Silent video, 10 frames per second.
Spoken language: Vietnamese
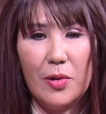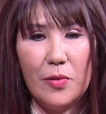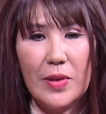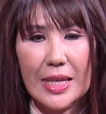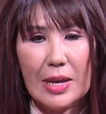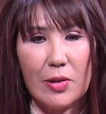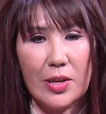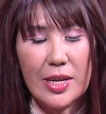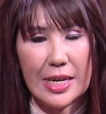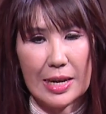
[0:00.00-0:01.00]
quý vị theo
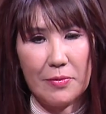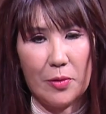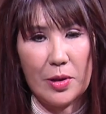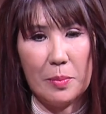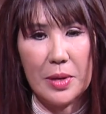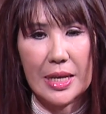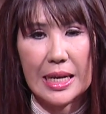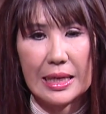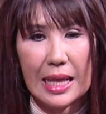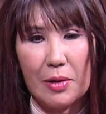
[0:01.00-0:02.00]
dõi chương trình giải phẫu thẩm mỹ
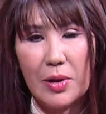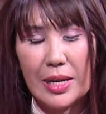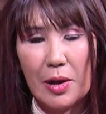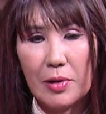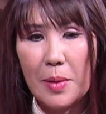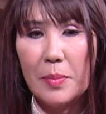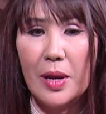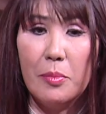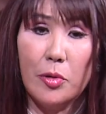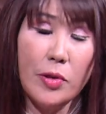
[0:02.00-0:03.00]
tạo hình cao cấp.
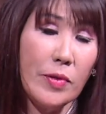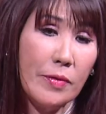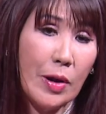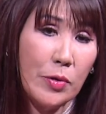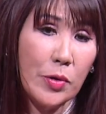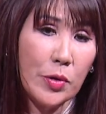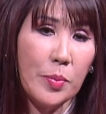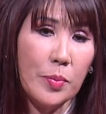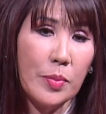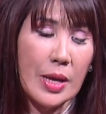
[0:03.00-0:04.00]
Mời quý vị vào
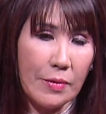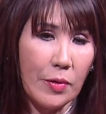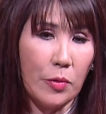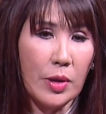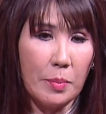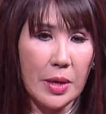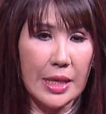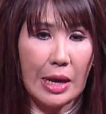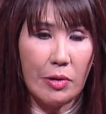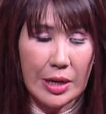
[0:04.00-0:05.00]
YouTube giải phẫu thẩm mỹ
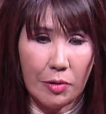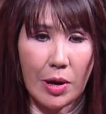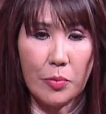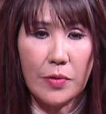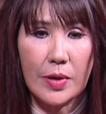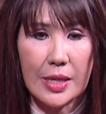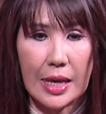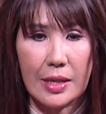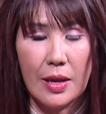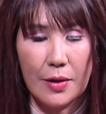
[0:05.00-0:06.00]
tạo hình cao cấp quý vị
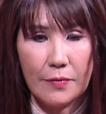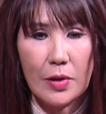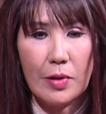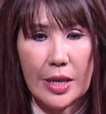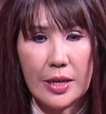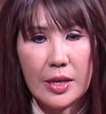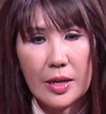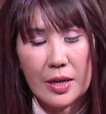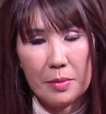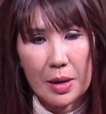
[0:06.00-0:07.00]
sẽ view lại những
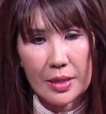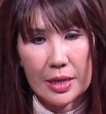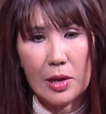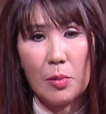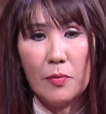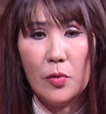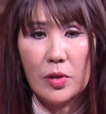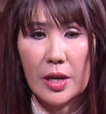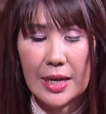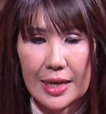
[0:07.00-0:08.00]
chương trình bác sĩ đã công phu
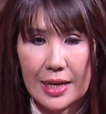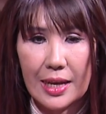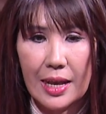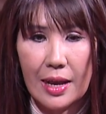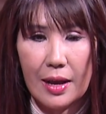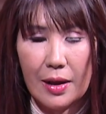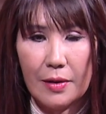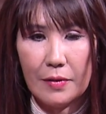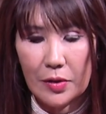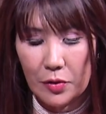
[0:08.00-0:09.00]
thực hiện.
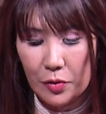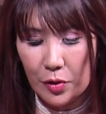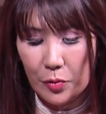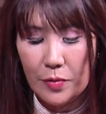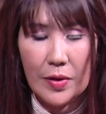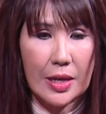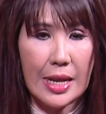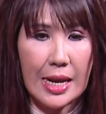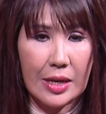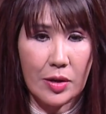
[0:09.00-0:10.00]
À, và thưa quý vị,
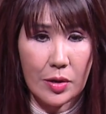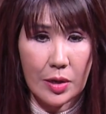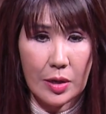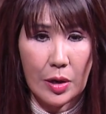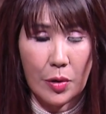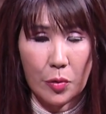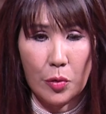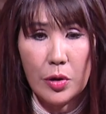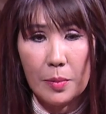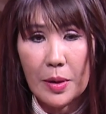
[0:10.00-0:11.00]
đây là chương trình
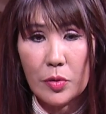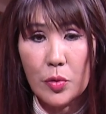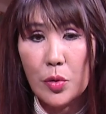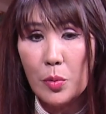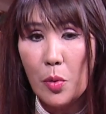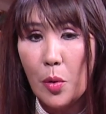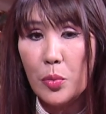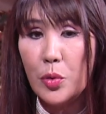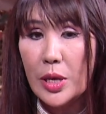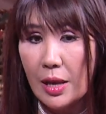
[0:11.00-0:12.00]
của người bác sĩ chuyên
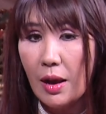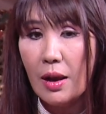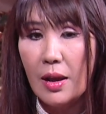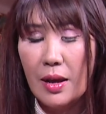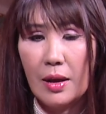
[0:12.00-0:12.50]
môn duy nhất à,